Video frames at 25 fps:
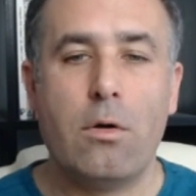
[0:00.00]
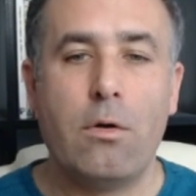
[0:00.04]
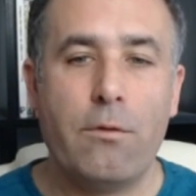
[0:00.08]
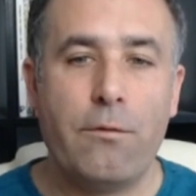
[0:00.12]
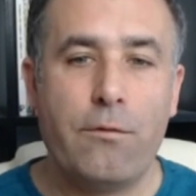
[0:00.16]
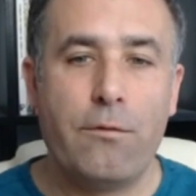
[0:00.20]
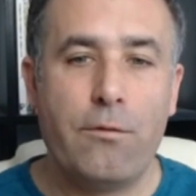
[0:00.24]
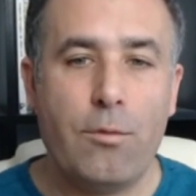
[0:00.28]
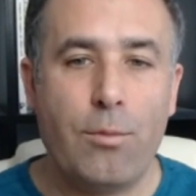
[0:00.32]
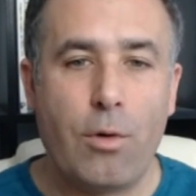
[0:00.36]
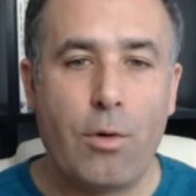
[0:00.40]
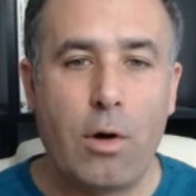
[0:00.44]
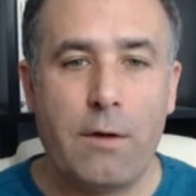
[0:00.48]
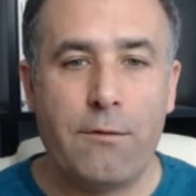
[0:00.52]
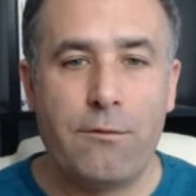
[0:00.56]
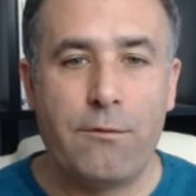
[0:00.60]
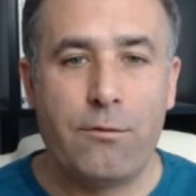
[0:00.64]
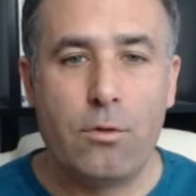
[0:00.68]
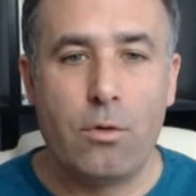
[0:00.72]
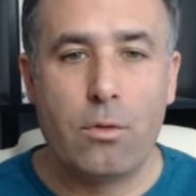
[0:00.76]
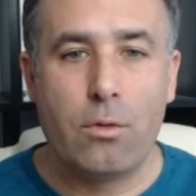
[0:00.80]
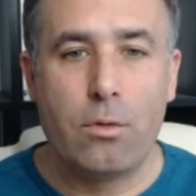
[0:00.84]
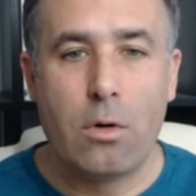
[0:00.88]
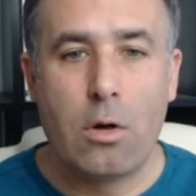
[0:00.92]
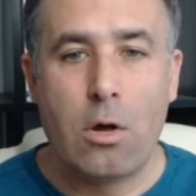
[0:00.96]
Fou prend
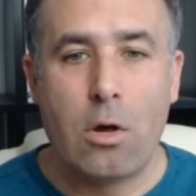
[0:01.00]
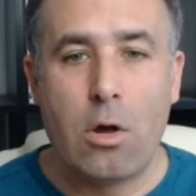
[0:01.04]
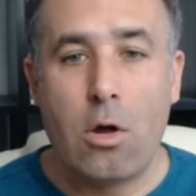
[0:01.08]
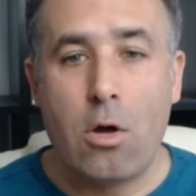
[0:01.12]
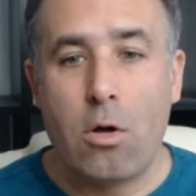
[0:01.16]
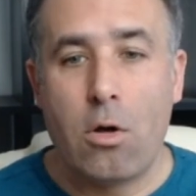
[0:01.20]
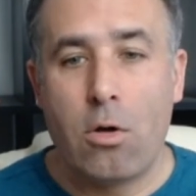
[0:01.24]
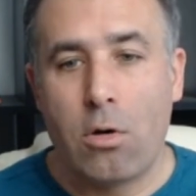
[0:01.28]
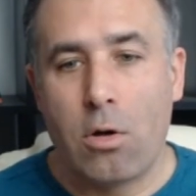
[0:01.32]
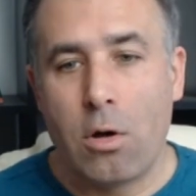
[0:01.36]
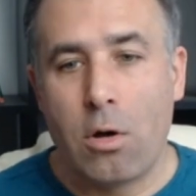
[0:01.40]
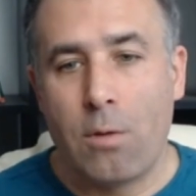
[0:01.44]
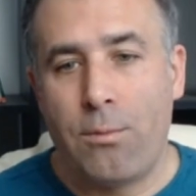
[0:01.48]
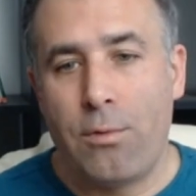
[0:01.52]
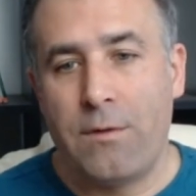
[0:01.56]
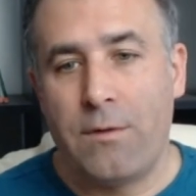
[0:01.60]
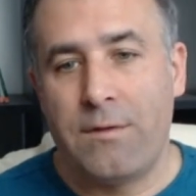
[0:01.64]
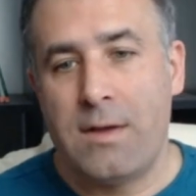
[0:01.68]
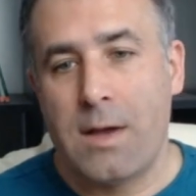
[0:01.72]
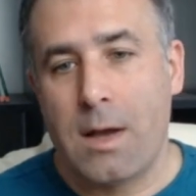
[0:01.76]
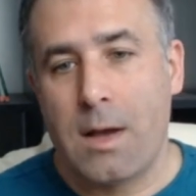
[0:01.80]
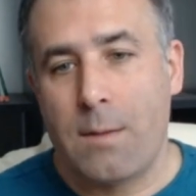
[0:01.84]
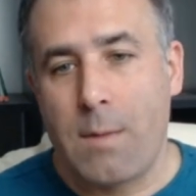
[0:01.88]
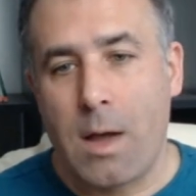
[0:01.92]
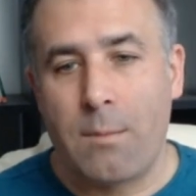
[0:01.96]
F2, on peut se
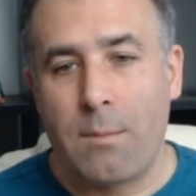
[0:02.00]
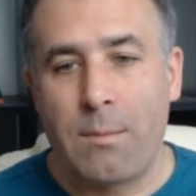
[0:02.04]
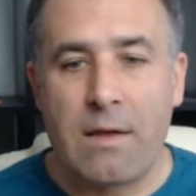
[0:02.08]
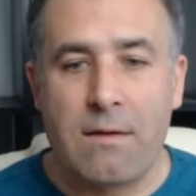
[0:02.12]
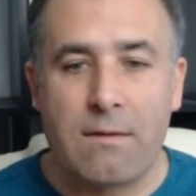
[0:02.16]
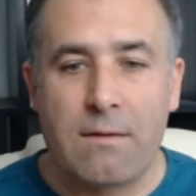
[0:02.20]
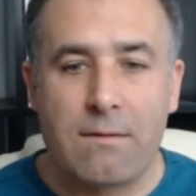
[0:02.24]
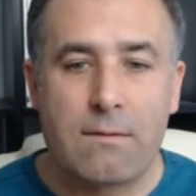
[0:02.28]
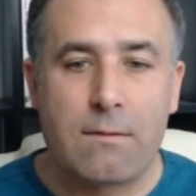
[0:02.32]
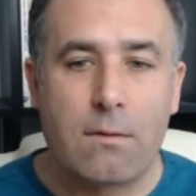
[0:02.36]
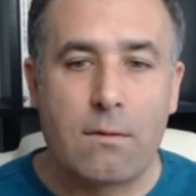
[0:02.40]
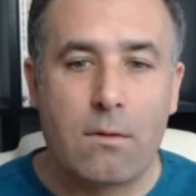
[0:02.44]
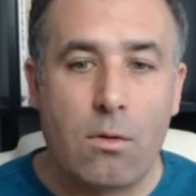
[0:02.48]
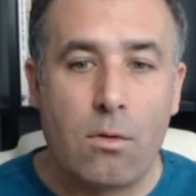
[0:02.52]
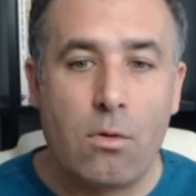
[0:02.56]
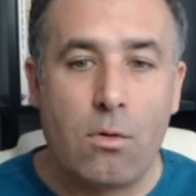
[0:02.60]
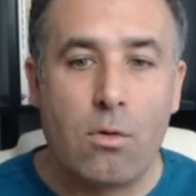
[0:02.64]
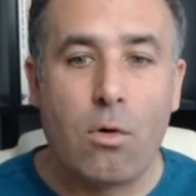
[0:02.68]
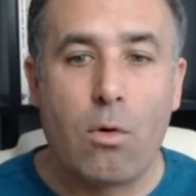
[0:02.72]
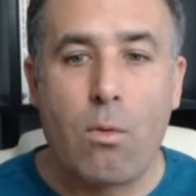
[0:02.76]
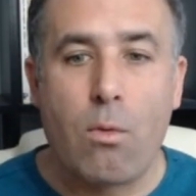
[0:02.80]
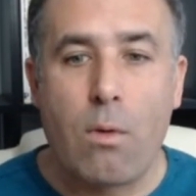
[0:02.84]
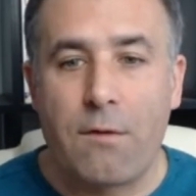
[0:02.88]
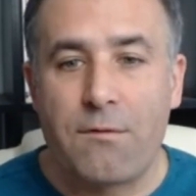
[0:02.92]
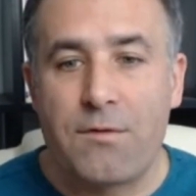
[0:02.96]
dire, bah mince, le
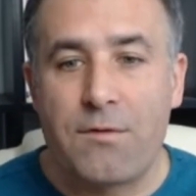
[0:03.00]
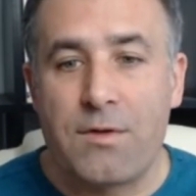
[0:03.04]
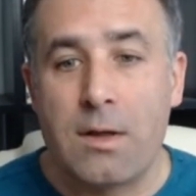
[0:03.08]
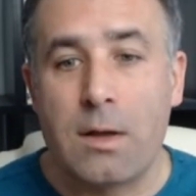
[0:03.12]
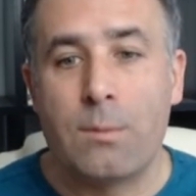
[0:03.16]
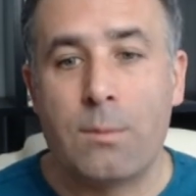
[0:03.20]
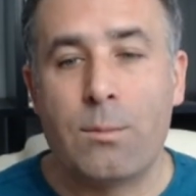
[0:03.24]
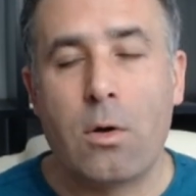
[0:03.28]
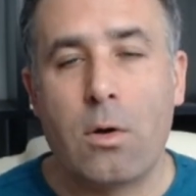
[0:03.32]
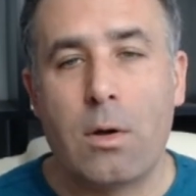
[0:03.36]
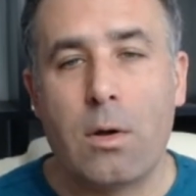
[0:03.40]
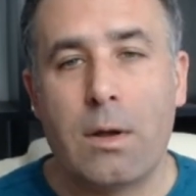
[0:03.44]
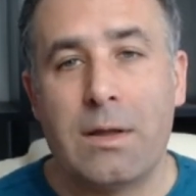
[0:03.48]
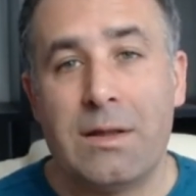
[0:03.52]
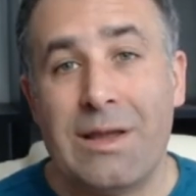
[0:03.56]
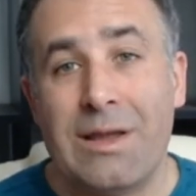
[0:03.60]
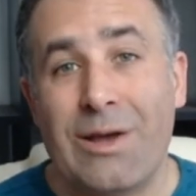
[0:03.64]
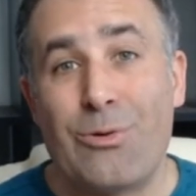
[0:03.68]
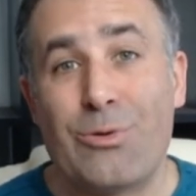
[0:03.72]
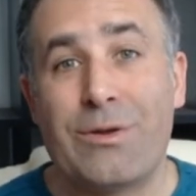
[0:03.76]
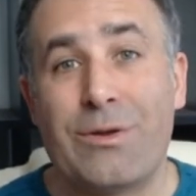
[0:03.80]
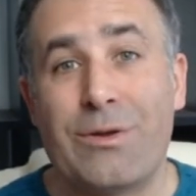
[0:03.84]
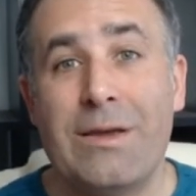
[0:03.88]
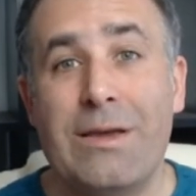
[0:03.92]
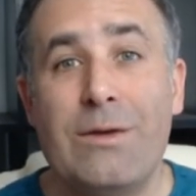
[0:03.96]
roi finalement est
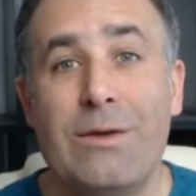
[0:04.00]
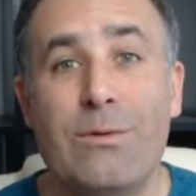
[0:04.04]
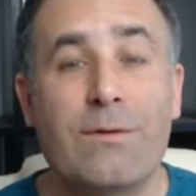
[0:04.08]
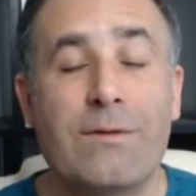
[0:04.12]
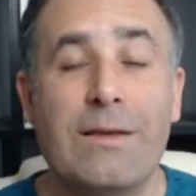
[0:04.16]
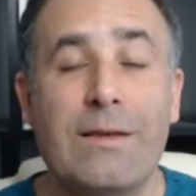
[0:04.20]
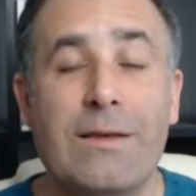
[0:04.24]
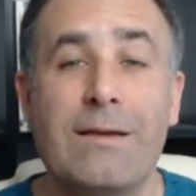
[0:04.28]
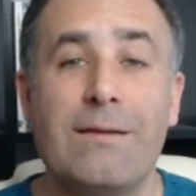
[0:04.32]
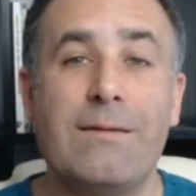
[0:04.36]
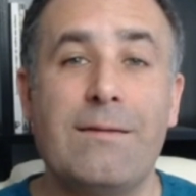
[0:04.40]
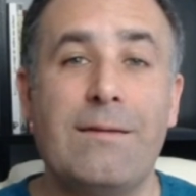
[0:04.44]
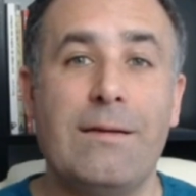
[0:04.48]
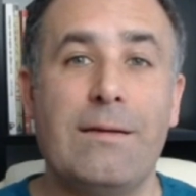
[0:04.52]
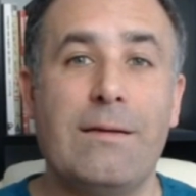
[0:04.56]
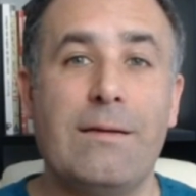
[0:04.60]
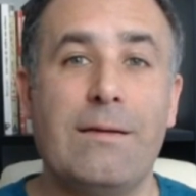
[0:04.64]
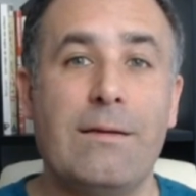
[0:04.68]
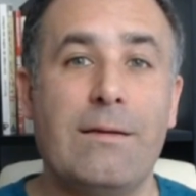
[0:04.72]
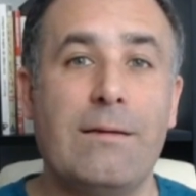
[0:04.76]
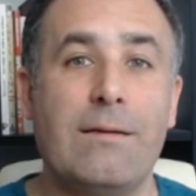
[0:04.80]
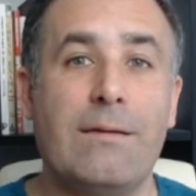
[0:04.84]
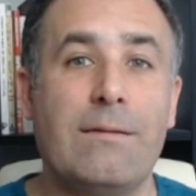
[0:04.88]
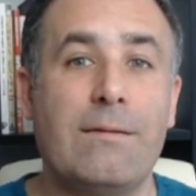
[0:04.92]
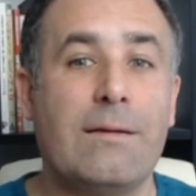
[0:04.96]
déroqué, on sait que
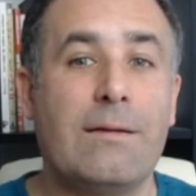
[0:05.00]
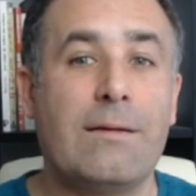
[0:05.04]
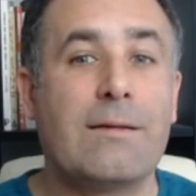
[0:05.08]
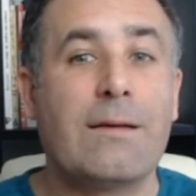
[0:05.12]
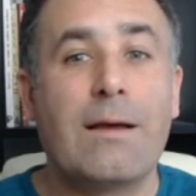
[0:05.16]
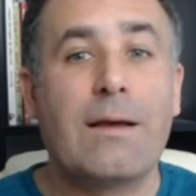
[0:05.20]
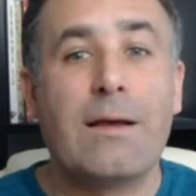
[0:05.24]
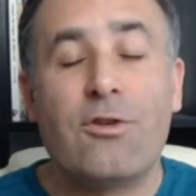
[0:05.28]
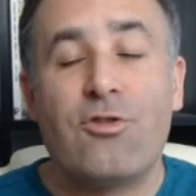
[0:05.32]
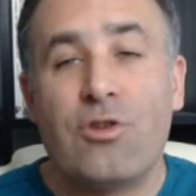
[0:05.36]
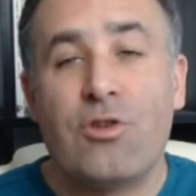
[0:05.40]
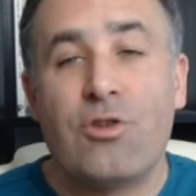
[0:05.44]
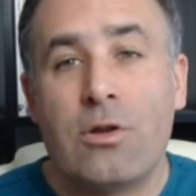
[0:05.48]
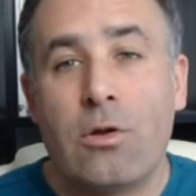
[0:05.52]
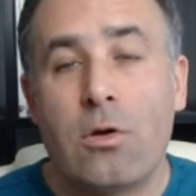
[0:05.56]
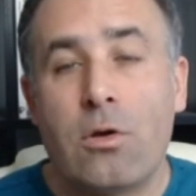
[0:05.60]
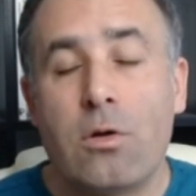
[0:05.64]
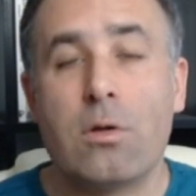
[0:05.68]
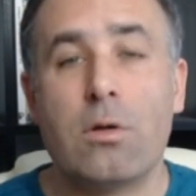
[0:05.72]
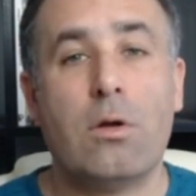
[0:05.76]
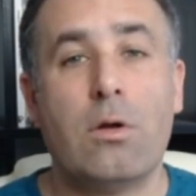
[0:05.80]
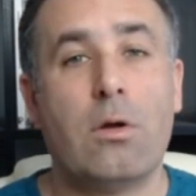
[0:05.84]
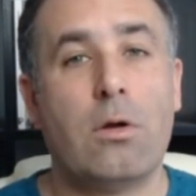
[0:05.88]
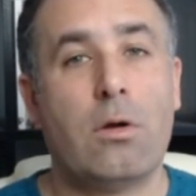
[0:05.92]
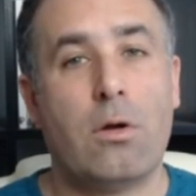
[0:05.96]
c'est très
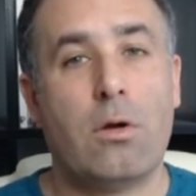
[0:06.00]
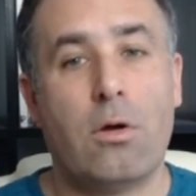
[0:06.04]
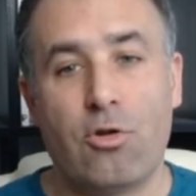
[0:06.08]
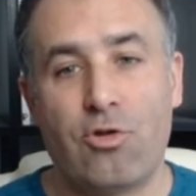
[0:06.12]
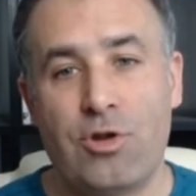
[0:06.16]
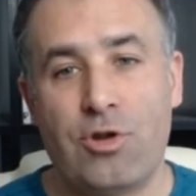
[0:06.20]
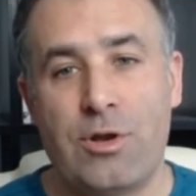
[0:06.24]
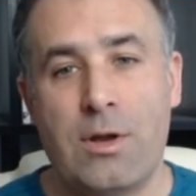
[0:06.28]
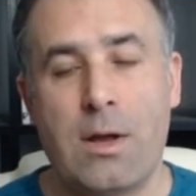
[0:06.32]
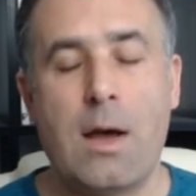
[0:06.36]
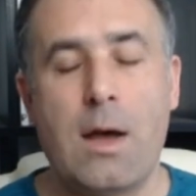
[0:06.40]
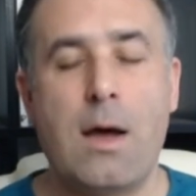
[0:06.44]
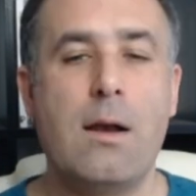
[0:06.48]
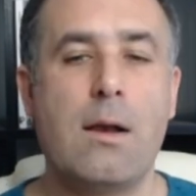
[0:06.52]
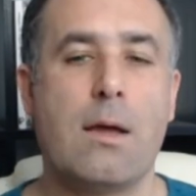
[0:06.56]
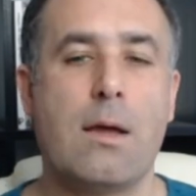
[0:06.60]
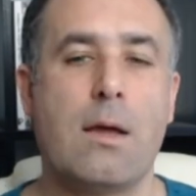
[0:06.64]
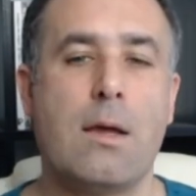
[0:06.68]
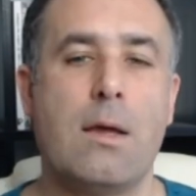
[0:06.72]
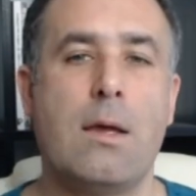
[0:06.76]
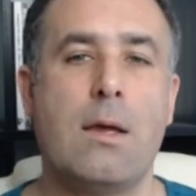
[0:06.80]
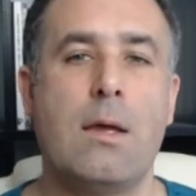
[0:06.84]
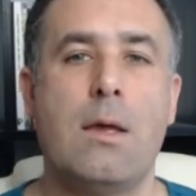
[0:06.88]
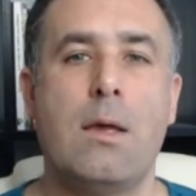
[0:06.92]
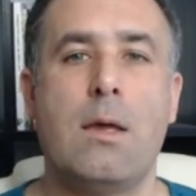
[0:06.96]
gênant en général,
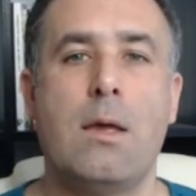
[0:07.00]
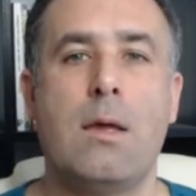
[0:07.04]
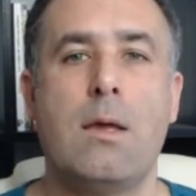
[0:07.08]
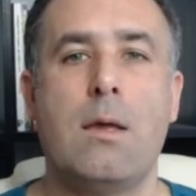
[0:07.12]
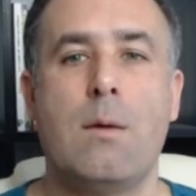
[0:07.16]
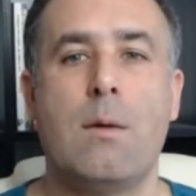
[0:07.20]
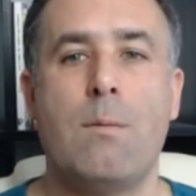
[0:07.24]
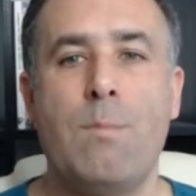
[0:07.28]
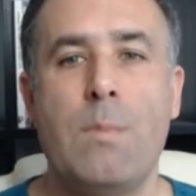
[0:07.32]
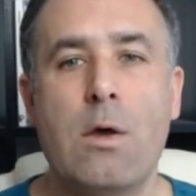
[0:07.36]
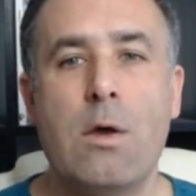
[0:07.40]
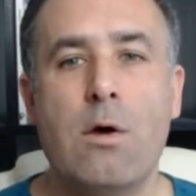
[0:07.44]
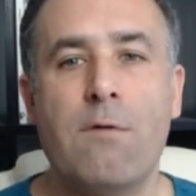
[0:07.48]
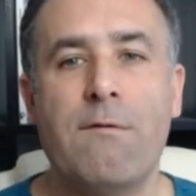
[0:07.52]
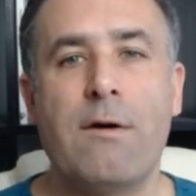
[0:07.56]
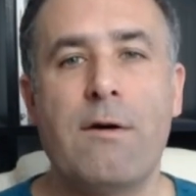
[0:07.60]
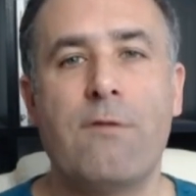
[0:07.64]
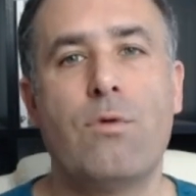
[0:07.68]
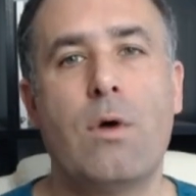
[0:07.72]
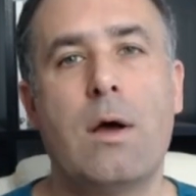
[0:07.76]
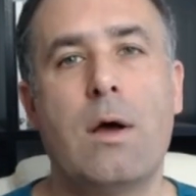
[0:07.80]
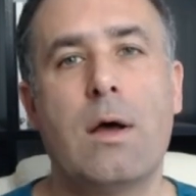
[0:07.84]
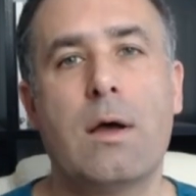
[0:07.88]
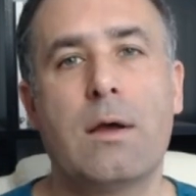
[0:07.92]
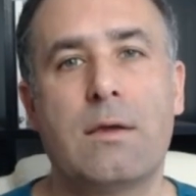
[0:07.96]
mais on va
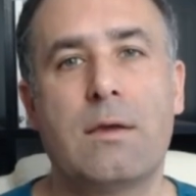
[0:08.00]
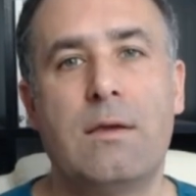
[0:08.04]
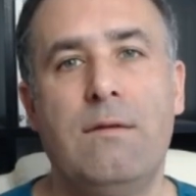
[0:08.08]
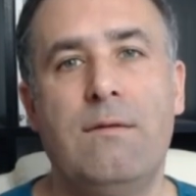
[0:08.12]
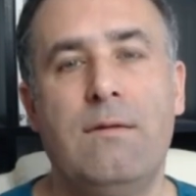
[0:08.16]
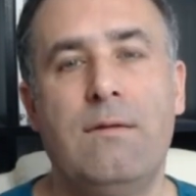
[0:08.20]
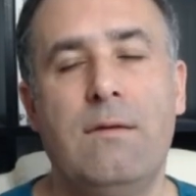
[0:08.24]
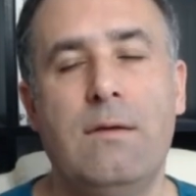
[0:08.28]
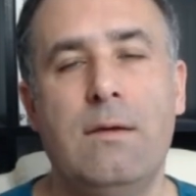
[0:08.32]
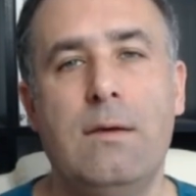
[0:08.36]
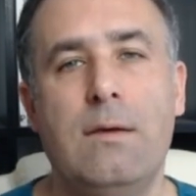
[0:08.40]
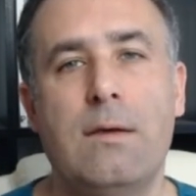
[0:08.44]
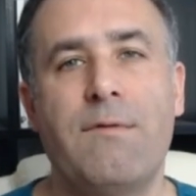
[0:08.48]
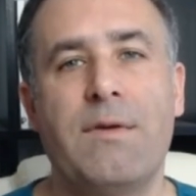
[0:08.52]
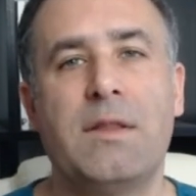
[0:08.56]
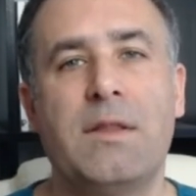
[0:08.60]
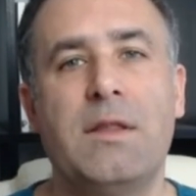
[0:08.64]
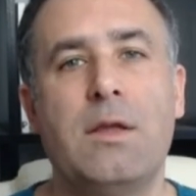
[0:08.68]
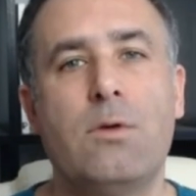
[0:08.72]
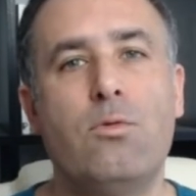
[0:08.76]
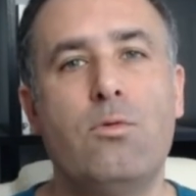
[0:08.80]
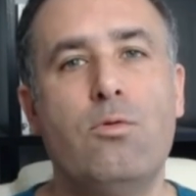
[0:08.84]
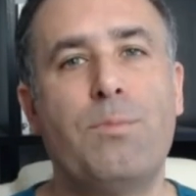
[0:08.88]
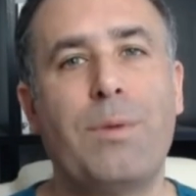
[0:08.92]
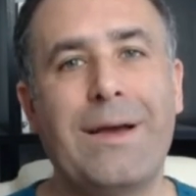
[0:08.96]
voir qu'ici, avec des coups